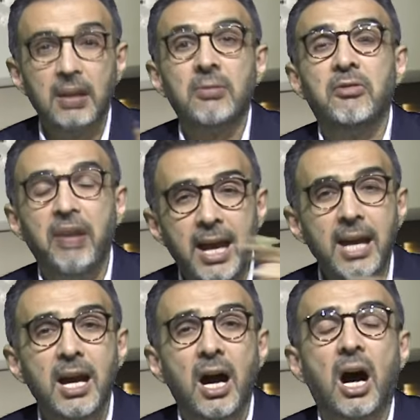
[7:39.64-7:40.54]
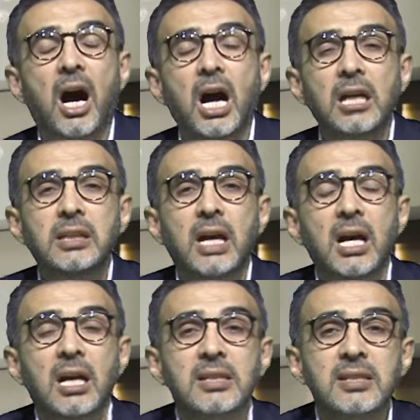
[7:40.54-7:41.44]
ve
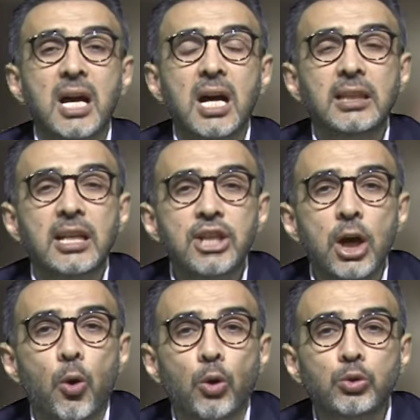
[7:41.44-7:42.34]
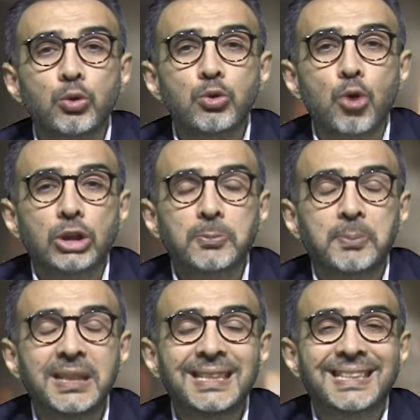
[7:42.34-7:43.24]
ayda sadece 34
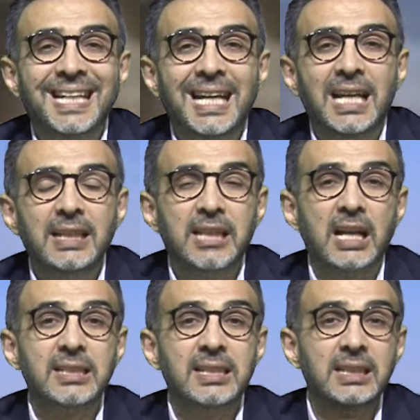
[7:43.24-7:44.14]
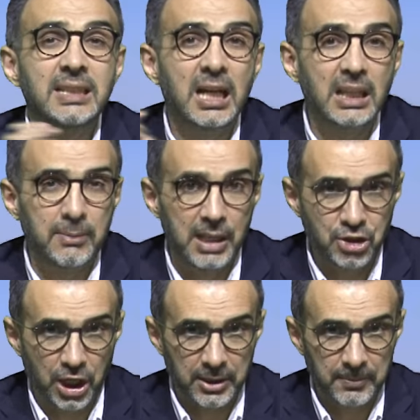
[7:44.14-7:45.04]
bin TL taksitle
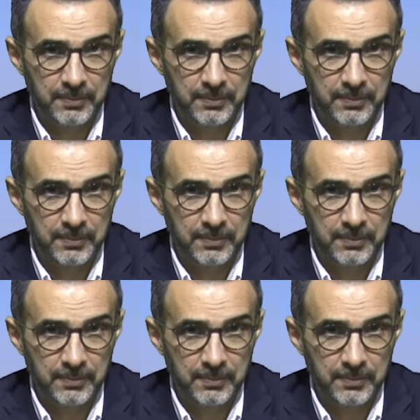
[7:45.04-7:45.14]
alabilecek.